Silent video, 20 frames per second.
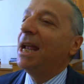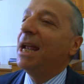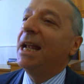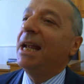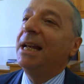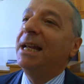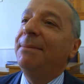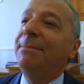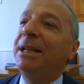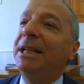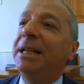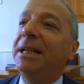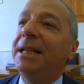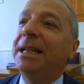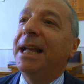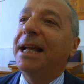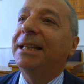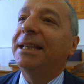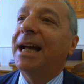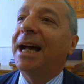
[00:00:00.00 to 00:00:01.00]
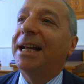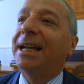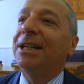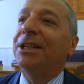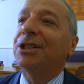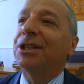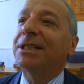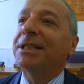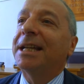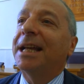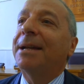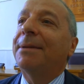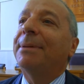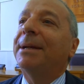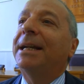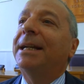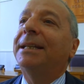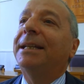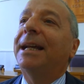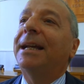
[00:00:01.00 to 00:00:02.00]
i limiti di età necessari
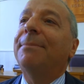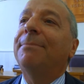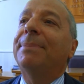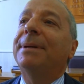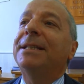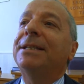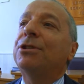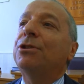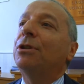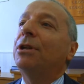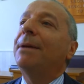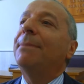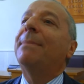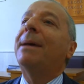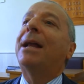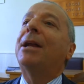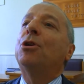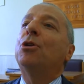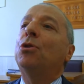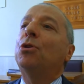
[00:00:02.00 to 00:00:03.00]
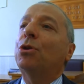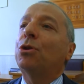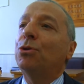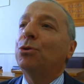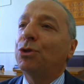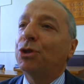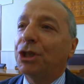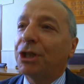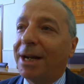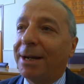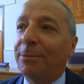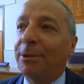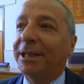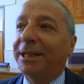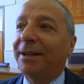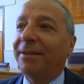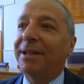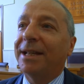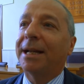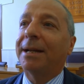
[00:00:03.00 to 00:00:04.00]
per andare in pensione, ma non riusciamo
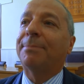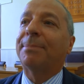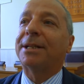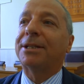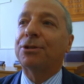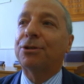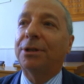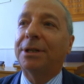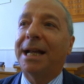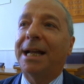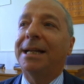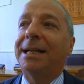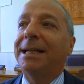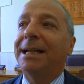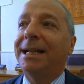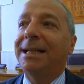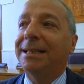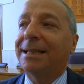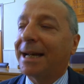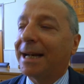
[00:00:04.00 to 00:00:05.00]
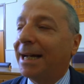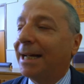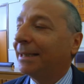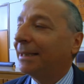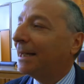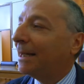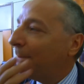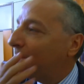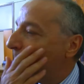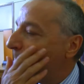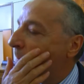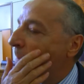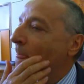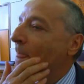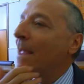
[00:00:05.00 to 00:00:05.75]
ad avere personale in entrata